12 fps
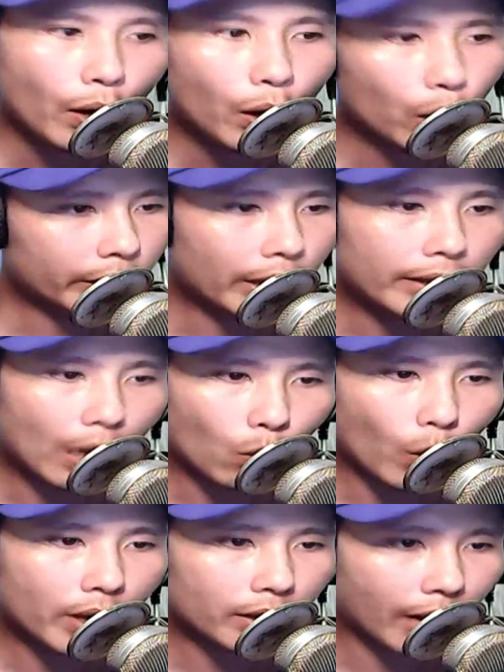lôi tân đạo
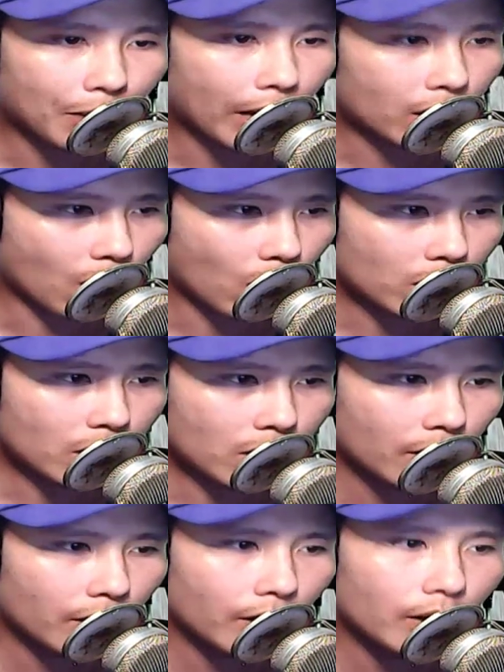quân cảm khái nói
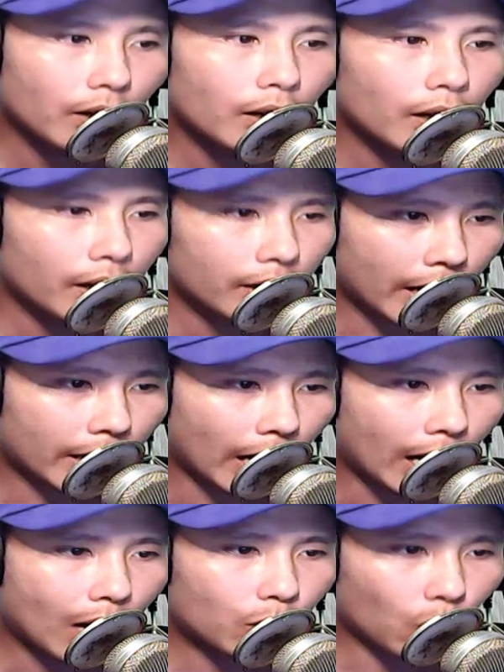ngay
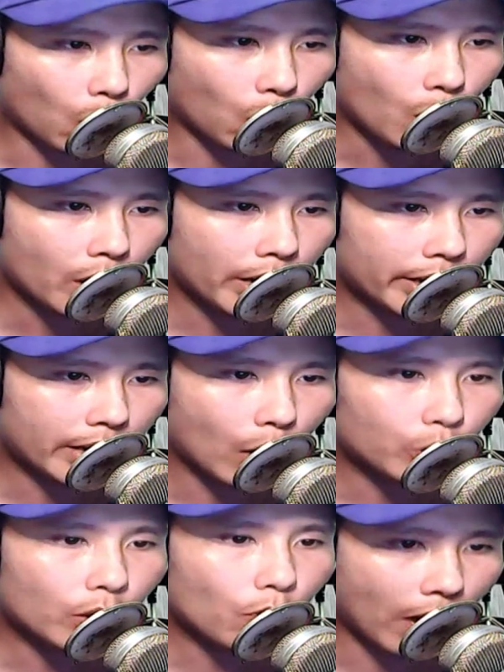cả lão tổ lần
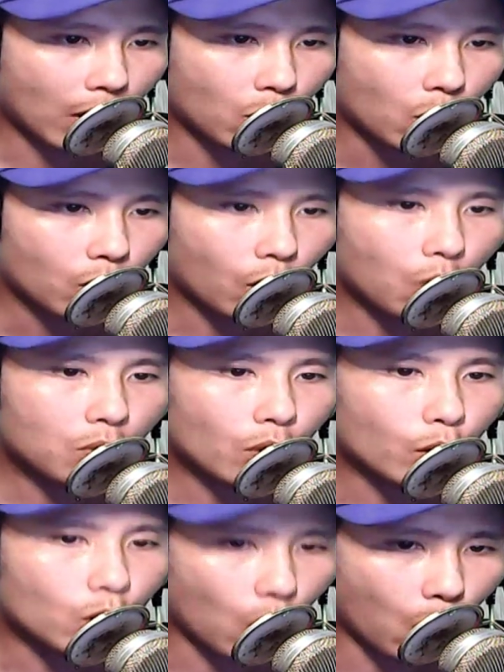đầu xông vào cũng có
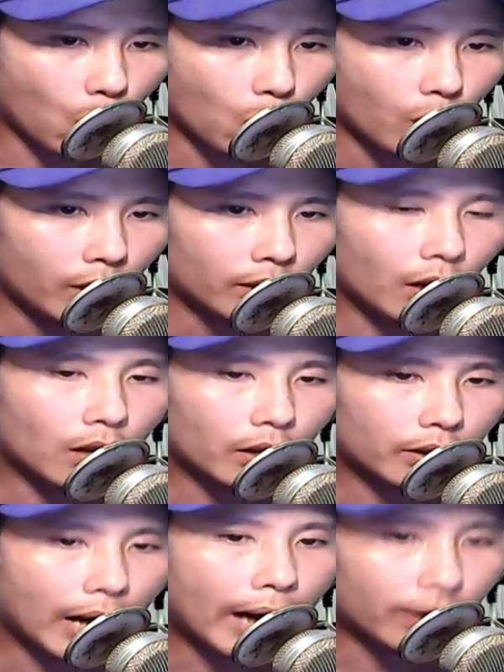đốn ngộ thực
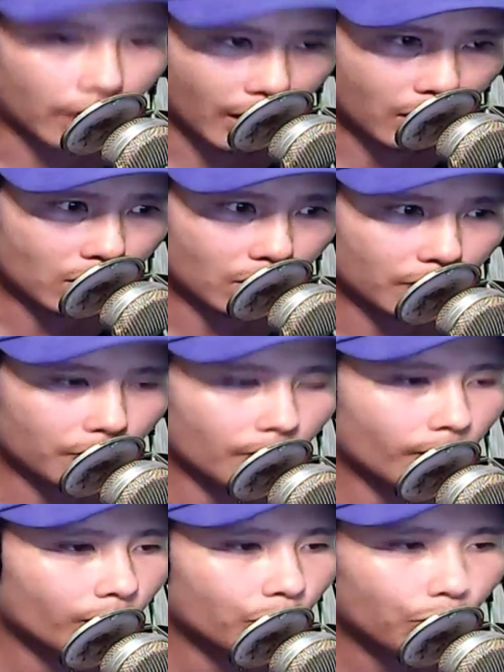lực đại tiến
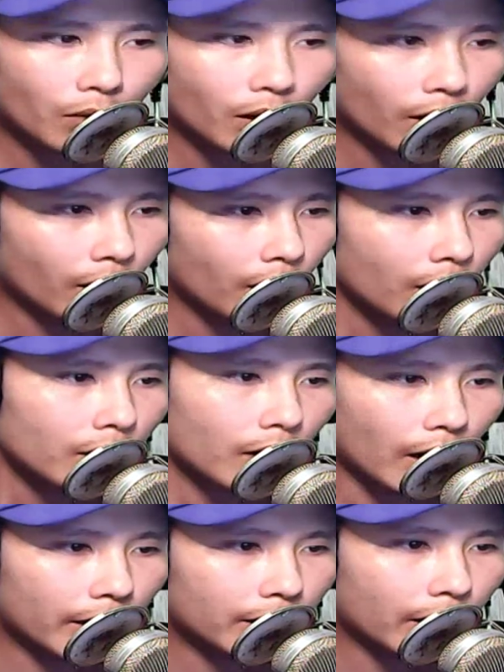
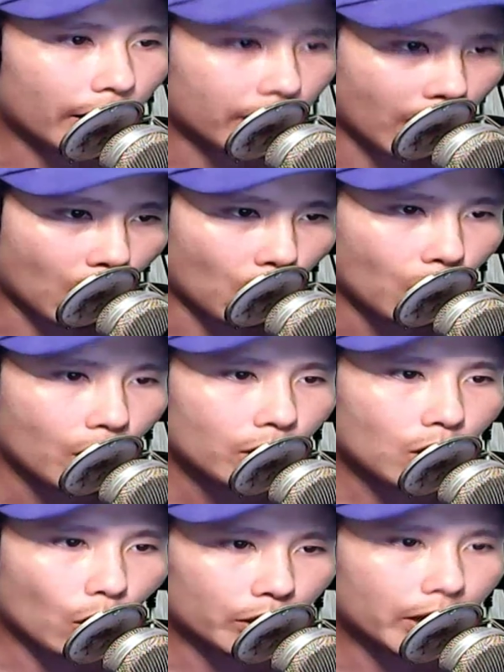kỳ linh gật đầu
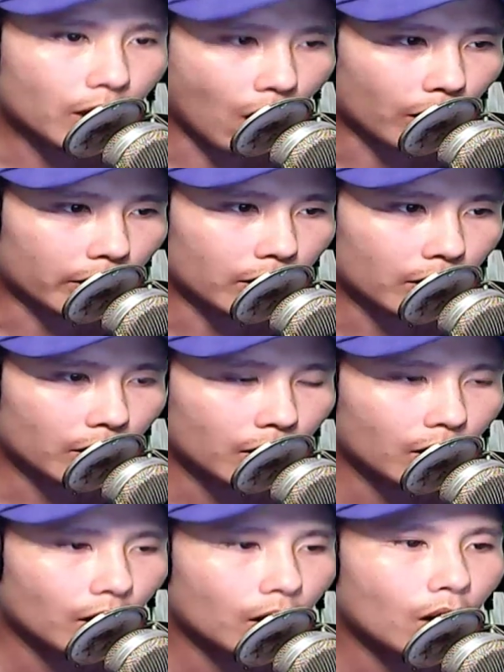đột nhiên hỏi
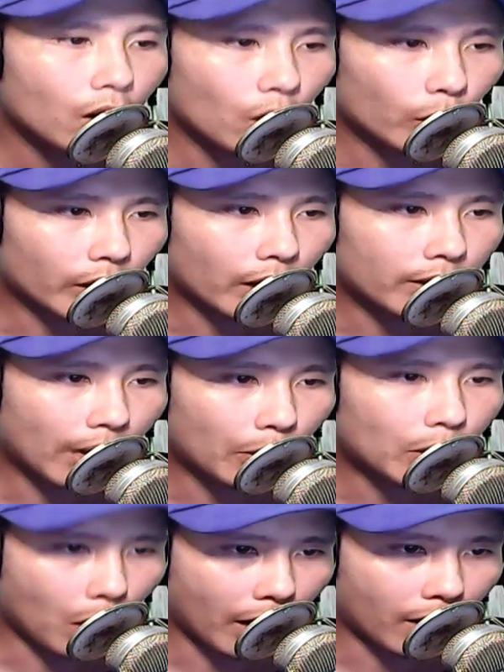lôi tân đạo
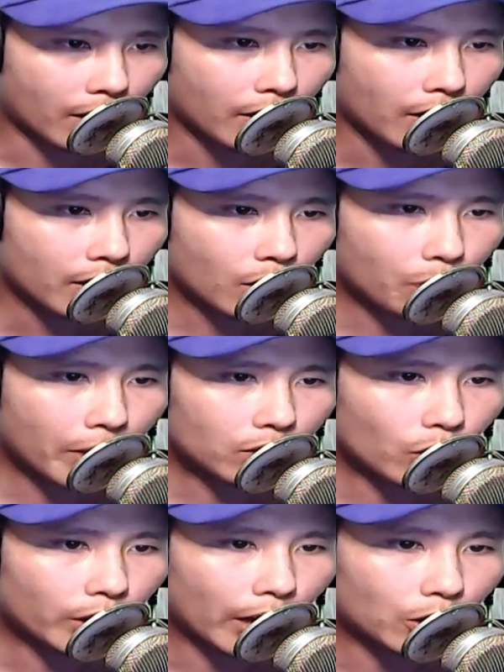hiếu à không biết
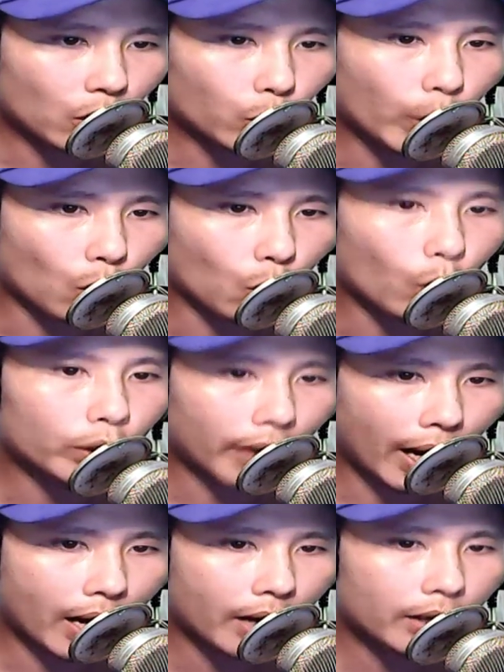có thể cho tùy tùng của
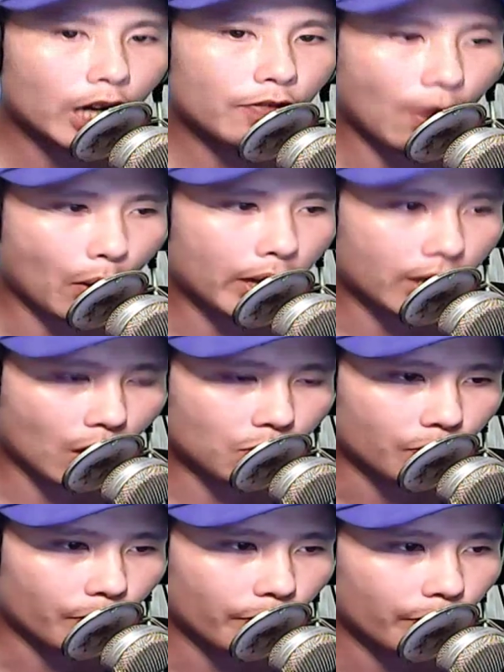ta đi vào hay không